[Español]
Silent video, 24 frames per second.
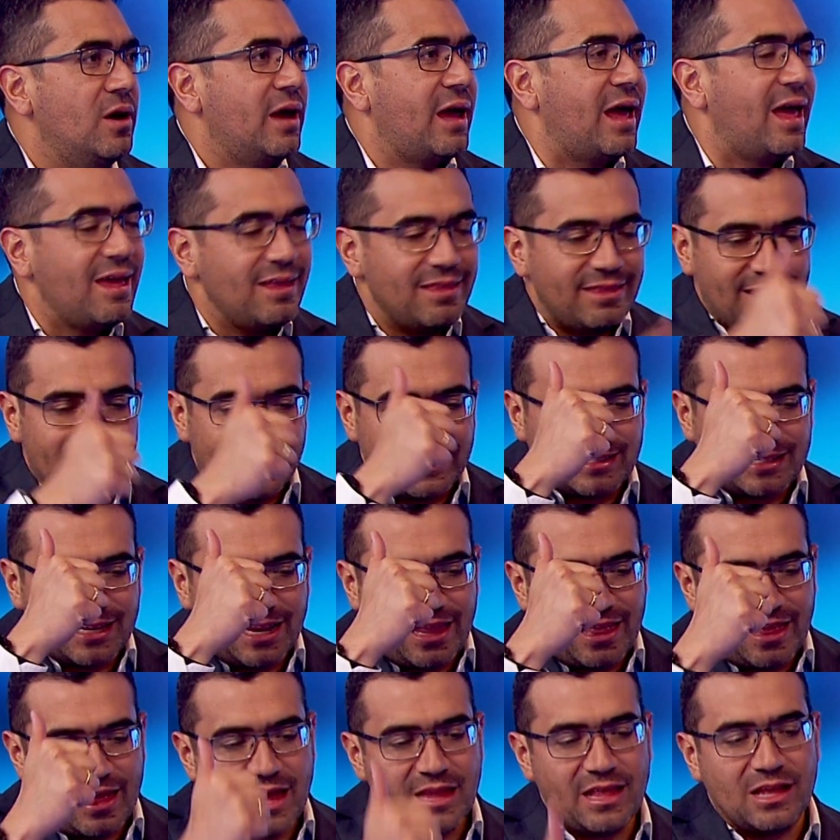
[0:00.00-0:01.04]
gente que se
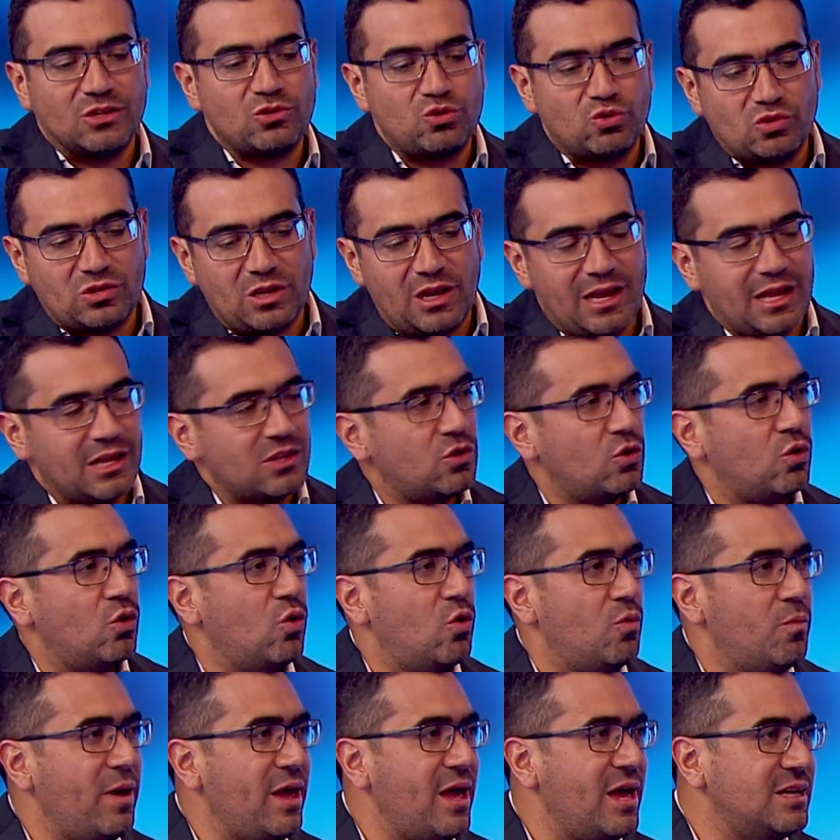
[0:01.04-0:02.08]
le daña sus
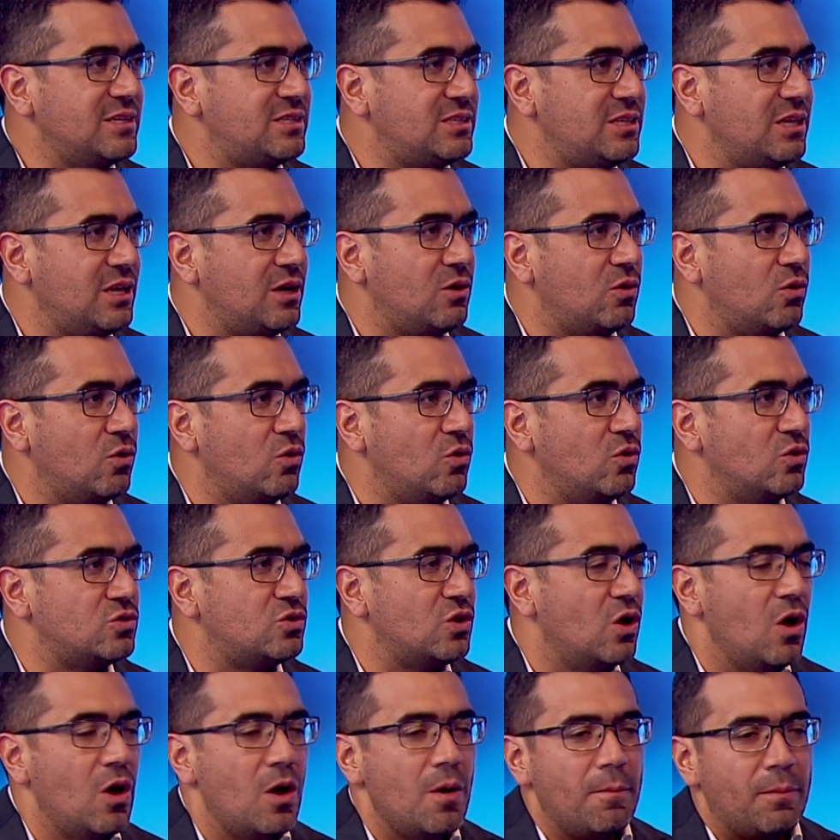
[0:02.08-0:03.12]
electrodomésticos,